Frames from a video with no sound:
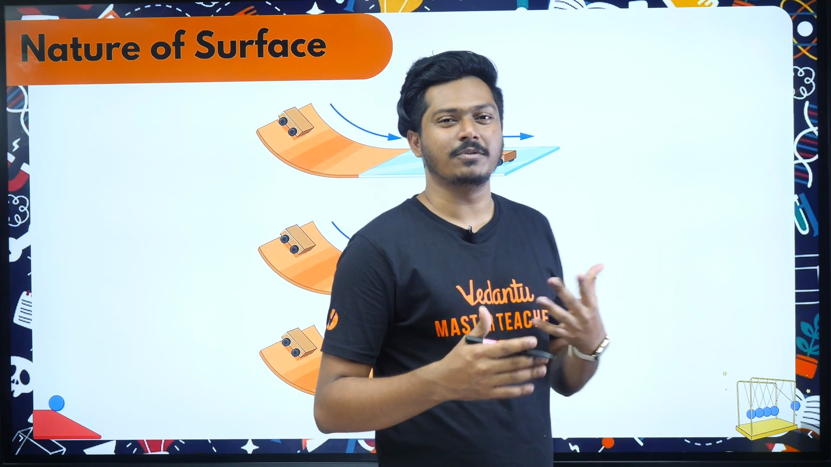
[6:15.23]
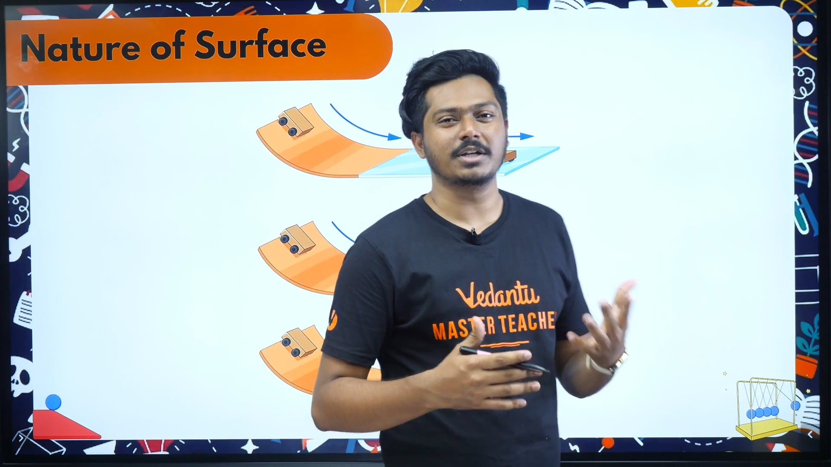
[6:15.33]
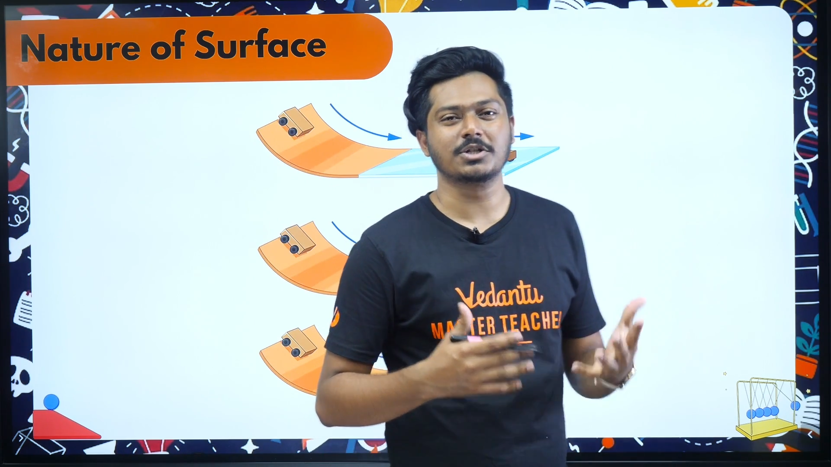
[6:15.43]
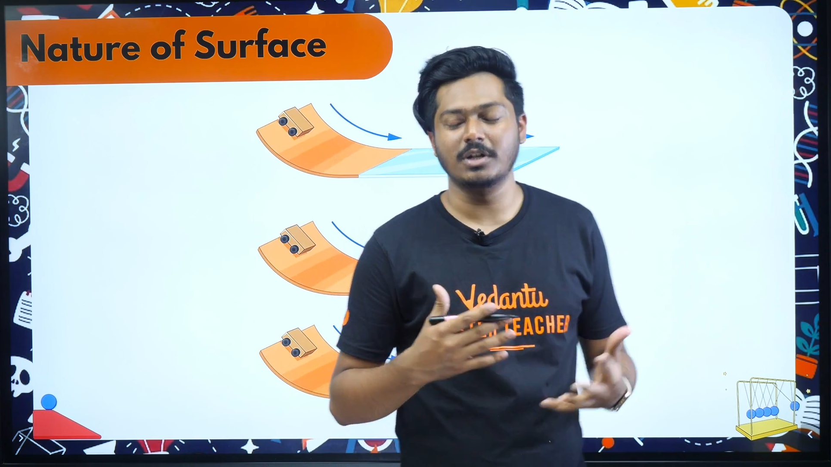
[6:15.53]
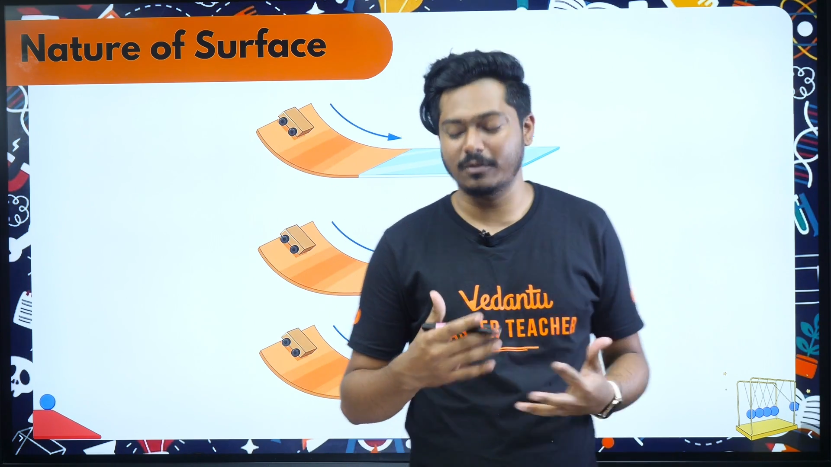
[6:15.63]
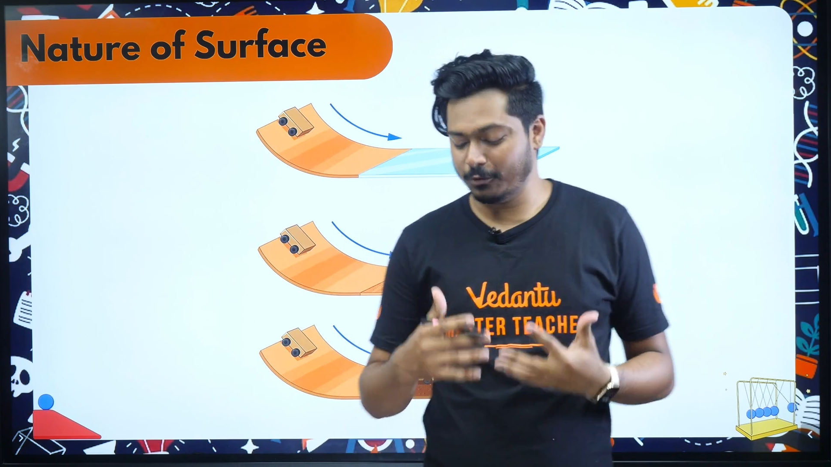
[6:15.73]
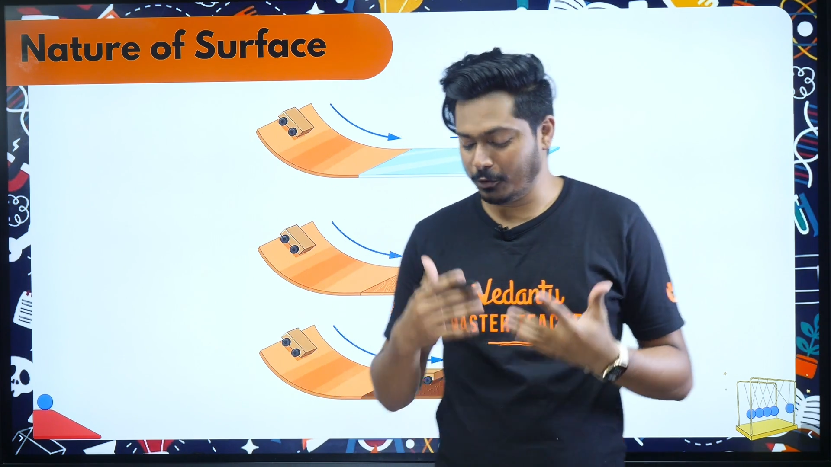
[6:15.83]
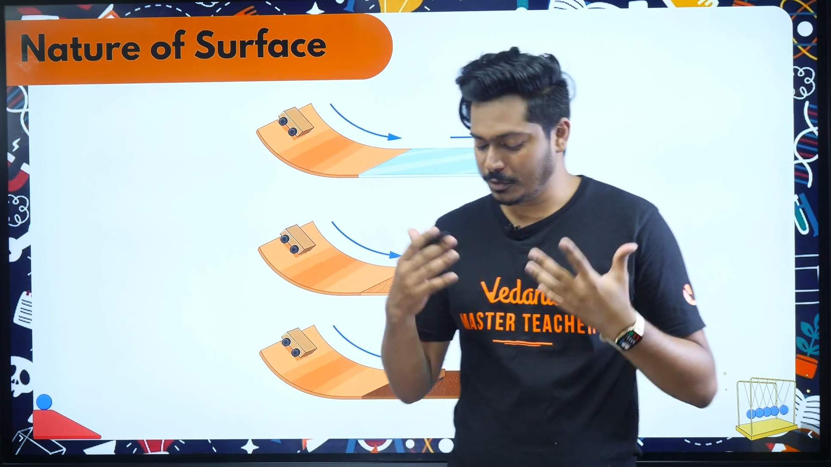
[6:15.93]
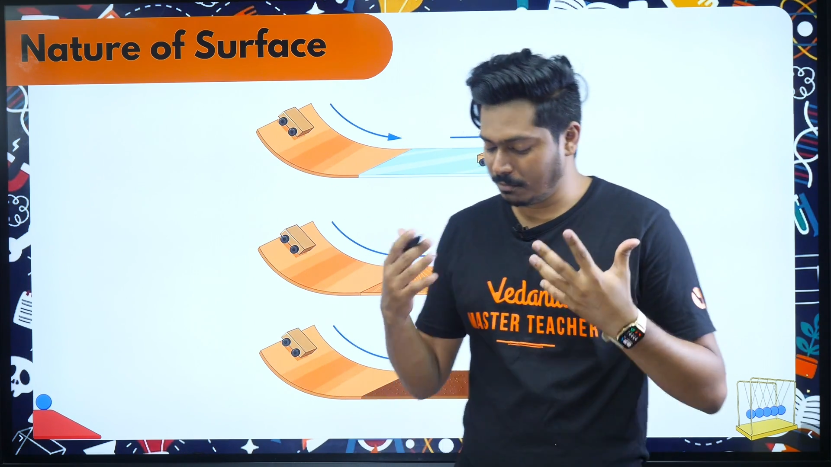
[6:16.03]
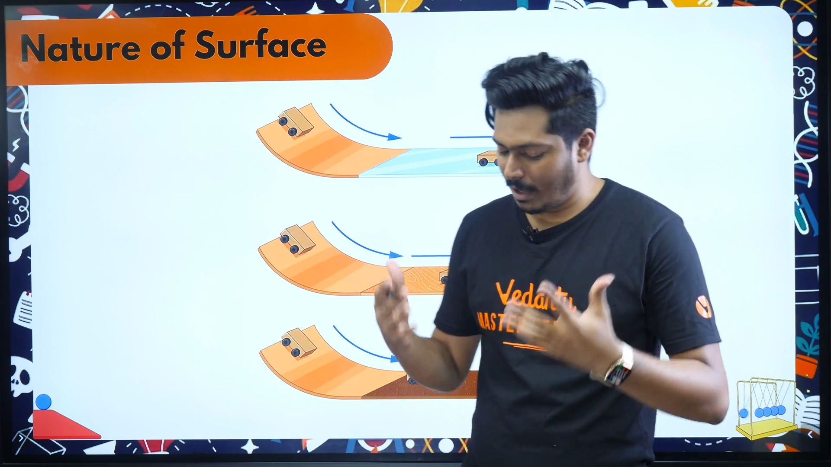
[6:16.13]
ஃப்ரிக்ஷனல்
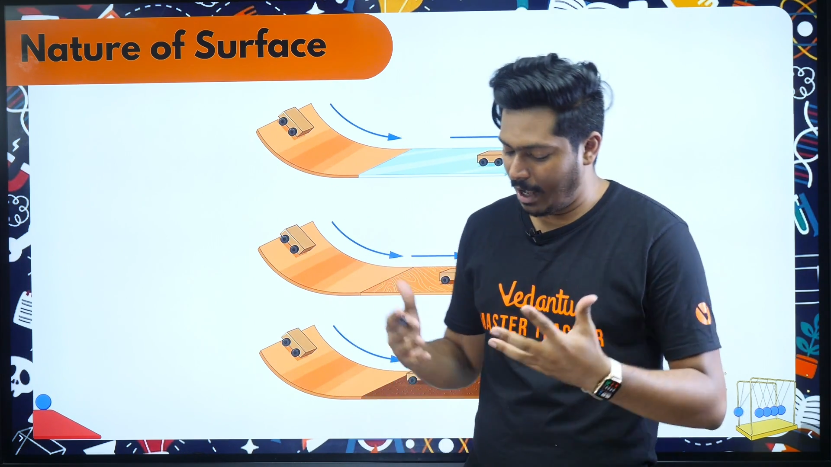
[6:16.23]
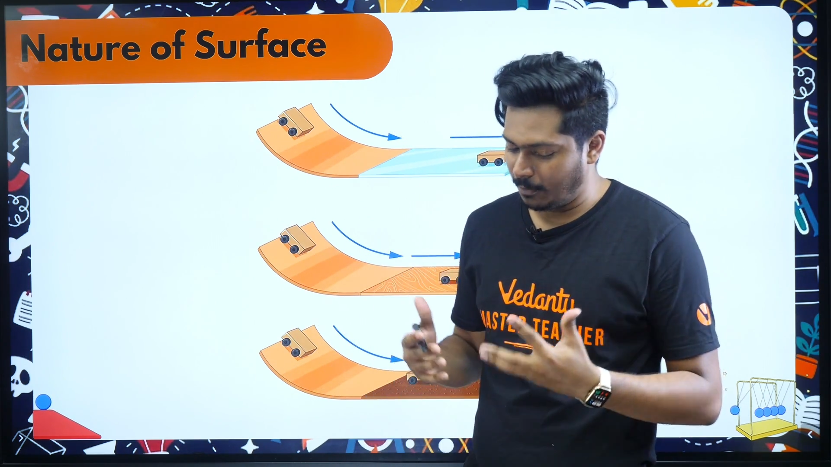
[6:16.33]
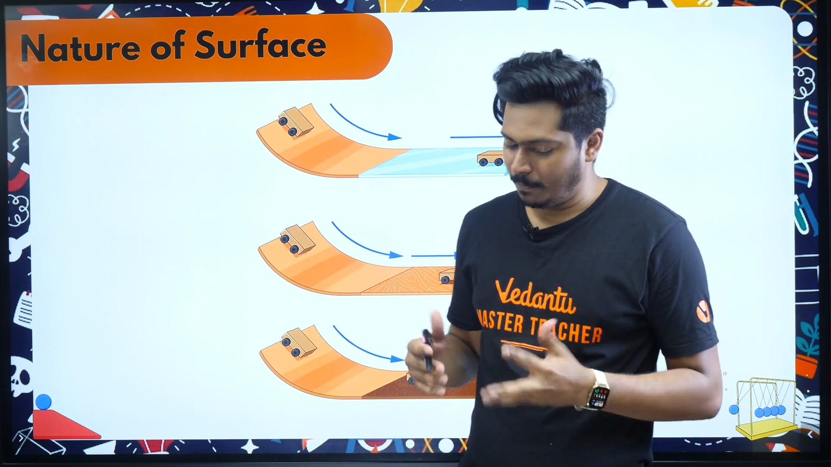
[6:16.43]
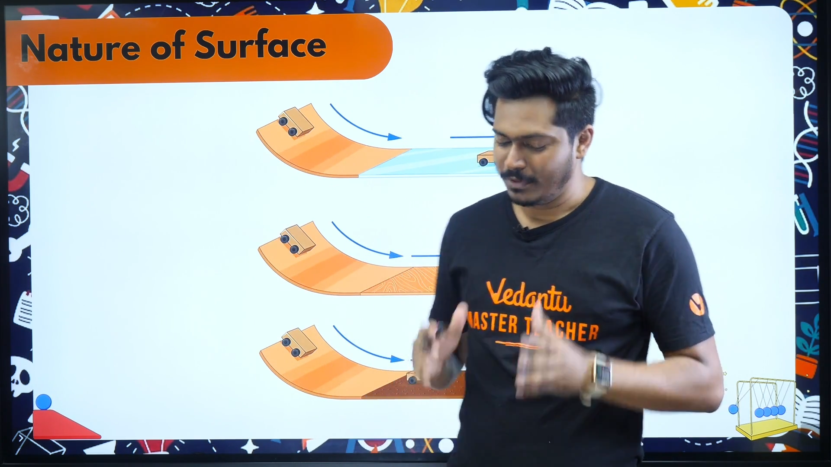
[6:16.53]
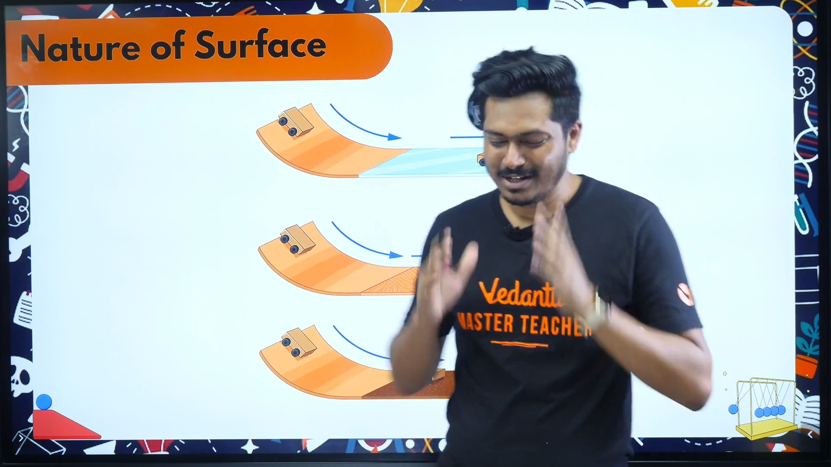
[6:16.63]
ஃபோர்ஸ் மாறும்